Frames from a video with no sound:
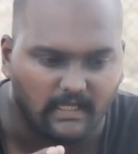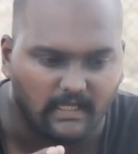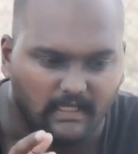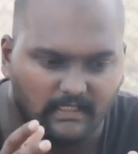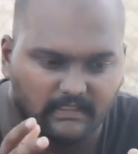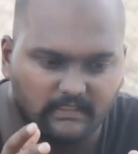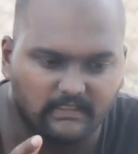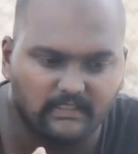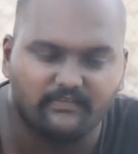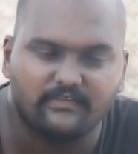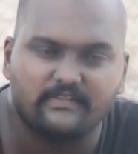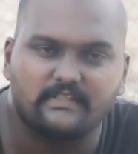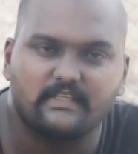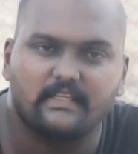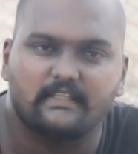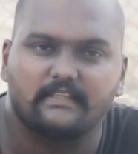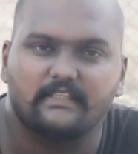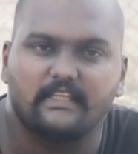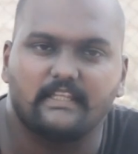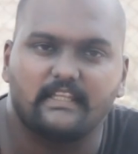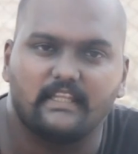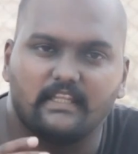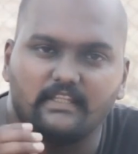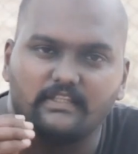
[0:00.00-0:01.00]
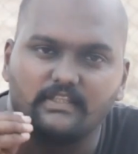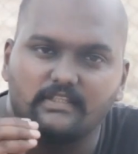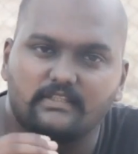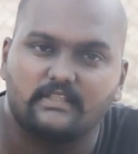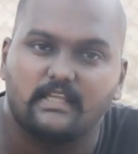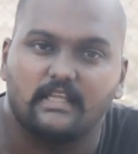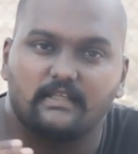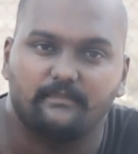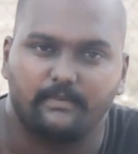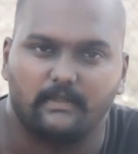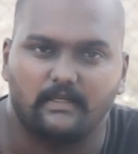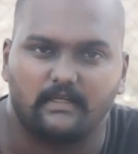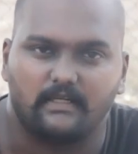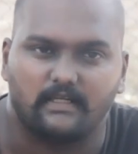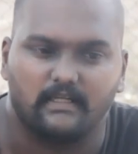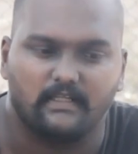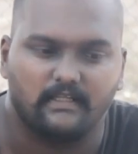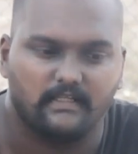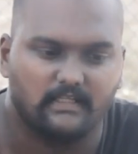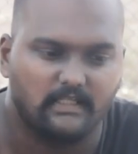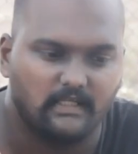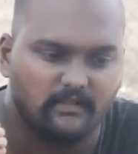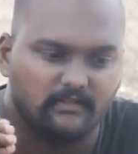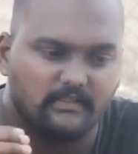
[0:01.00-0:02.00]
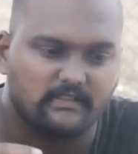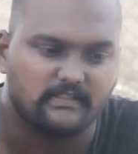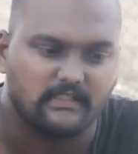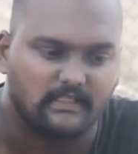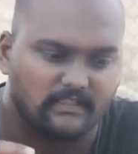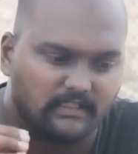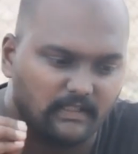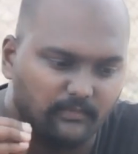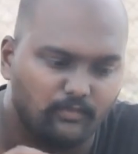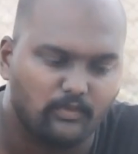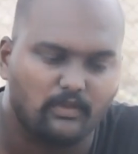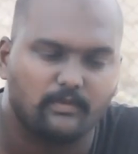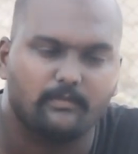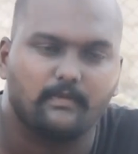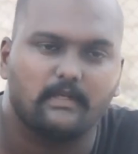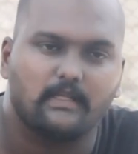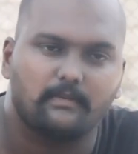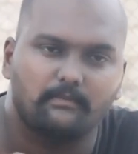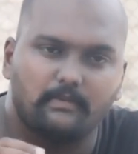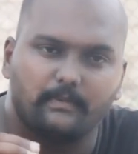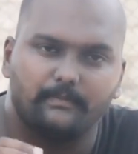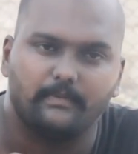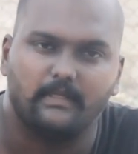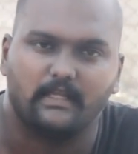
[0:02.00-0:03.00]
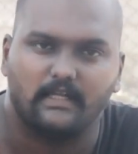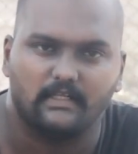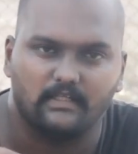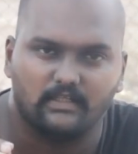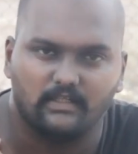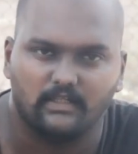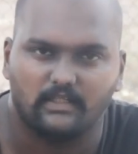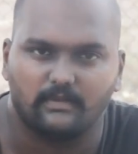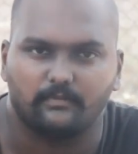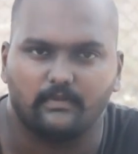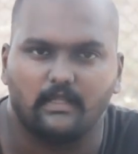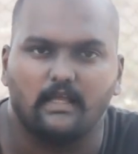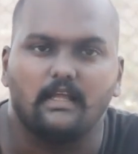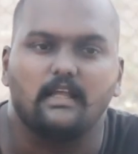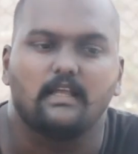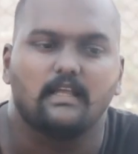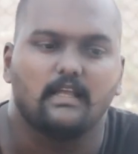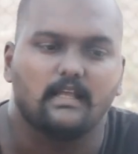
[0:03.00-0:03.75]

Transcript: அந்த விஷயத்தை எஜுகேட் பண்ணுற ஏதாவது சட்டப்பூர்வமாக நம்ம இப்படி அணுகணும்னா